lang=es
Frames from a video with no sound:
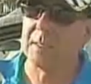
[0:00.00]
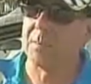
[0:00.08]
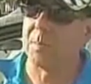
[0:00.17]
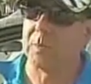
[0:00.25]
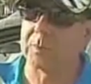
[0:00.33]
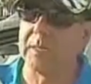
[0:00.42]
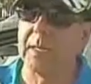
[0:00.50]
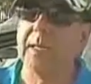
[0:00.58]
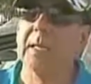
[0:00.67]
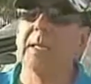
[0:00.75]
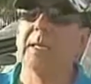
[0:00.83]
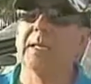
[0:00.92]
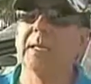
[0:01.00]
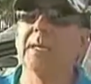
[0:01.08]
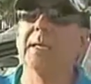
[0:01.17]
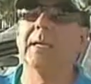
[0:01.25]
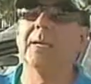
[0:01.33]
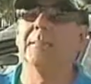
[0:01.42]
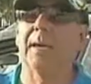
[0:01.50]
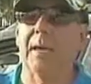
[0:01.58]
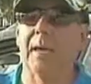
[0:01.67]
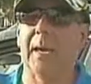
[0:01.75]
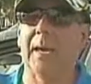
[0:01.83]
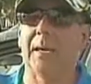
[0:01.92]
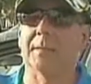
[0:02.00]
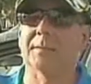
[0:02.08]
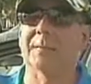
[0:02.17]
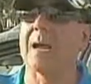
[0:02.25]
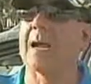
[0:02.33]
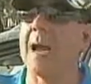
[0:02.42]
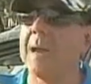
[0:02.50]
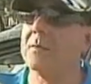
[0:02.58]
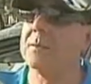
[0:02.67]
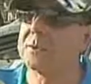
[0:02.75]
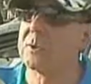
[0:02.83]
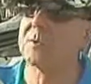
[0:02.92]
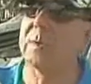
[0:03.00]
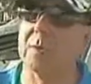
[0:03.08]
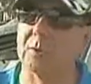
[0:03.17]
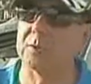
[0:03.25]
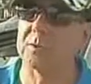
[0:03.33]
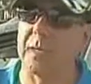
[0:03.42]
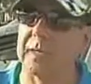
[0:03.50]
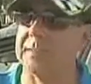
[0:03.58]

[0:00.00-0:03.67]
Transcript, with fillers: este deporte y eh, sacar nuestros pilotos